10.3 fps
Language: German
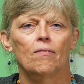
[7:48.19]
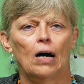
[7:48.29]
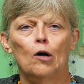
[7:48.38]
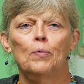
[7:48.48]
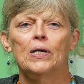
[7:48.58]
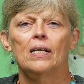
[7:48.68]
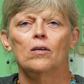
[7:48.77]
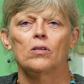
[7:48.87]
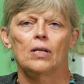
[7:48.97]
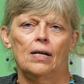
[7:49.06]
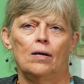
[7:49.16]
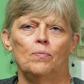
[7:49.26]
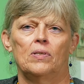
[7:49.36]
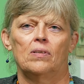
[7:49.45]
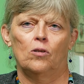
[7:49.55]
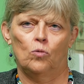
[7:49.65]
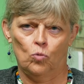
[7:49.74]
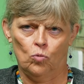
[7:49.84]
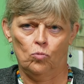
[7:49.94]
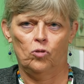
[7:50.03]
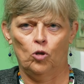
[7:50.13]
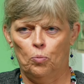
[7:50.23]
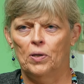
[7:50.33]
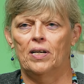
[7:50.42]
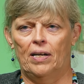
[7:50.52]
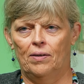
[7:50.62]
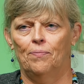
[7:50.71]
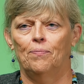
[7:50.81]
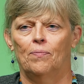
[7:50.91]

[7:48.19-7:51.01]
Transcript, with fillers: War aber nicht. Und dann haben sie gesagt, sie operieren.